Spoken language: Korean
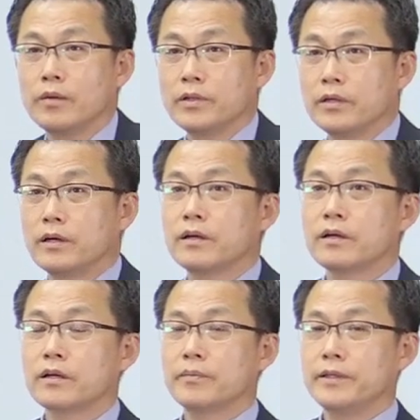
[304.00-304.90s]
자 먼저
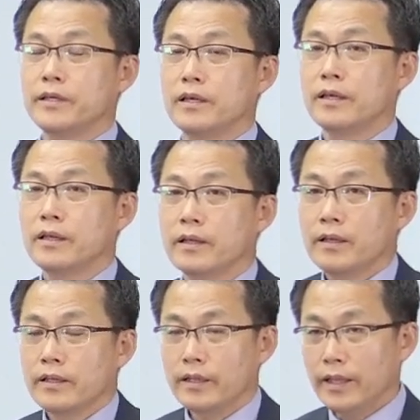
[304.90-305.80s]
그러면 이제
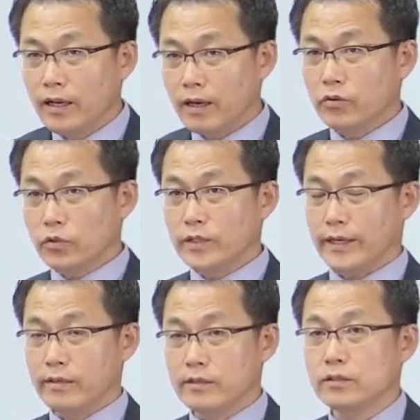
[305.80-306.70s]
내가 어떤
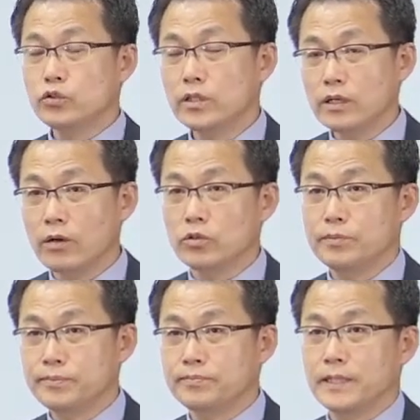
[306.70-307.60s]
자격증을 취득하고
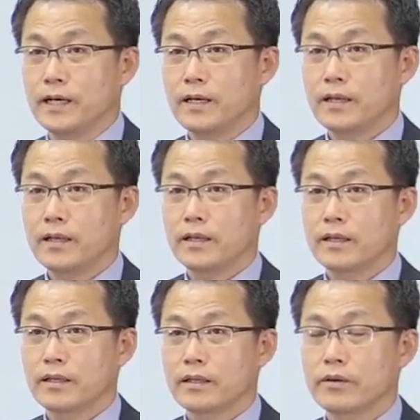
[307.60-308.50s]
싶습니다.
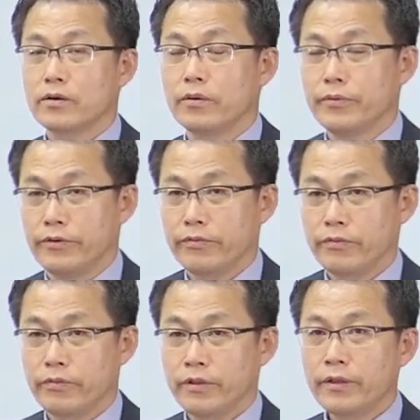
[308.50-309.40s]
그러면
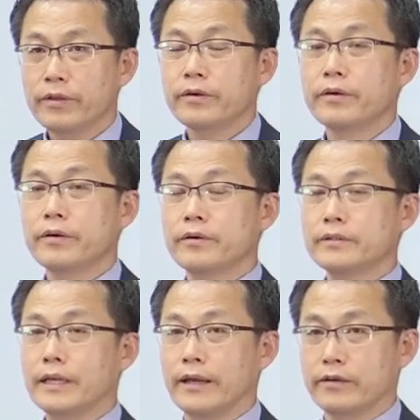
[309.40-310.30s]

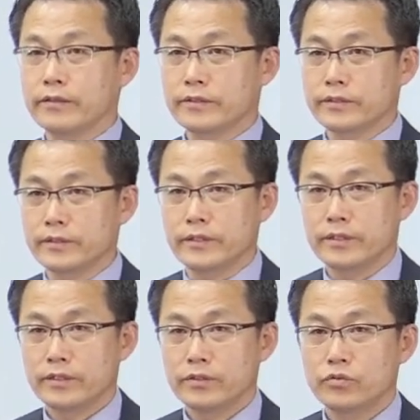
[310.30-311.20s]
그
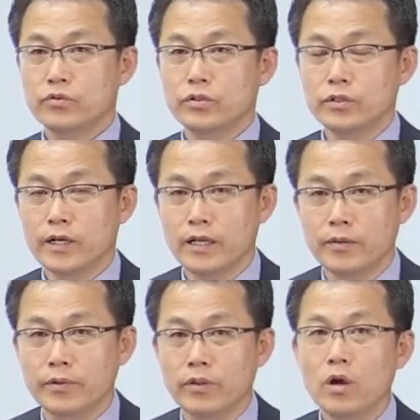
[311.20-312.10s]
자격증을
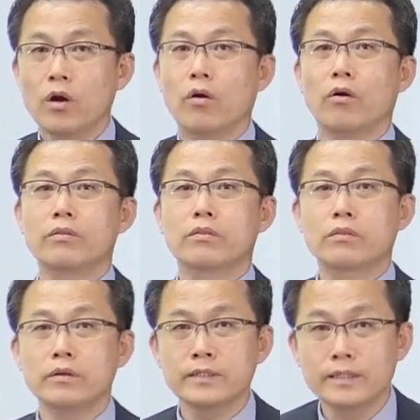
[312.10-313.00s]
취득하려면
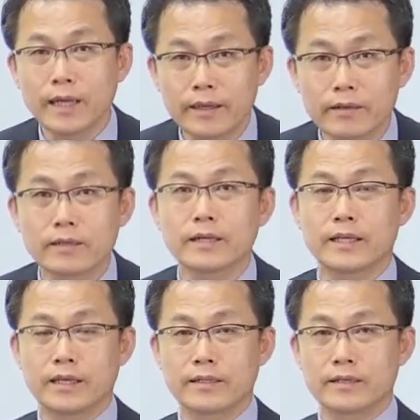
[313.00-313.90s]
어떤 자격을
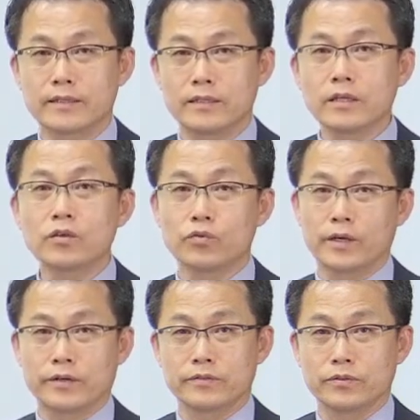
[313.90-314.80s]
가져야 될 건지 이게
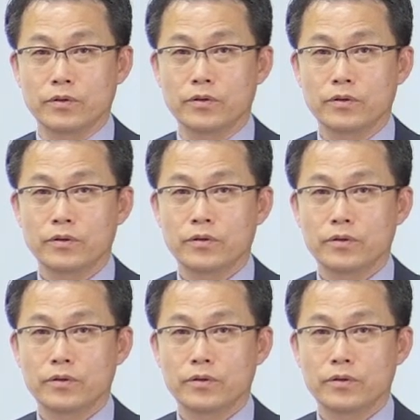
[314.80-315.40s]
중요하거든요.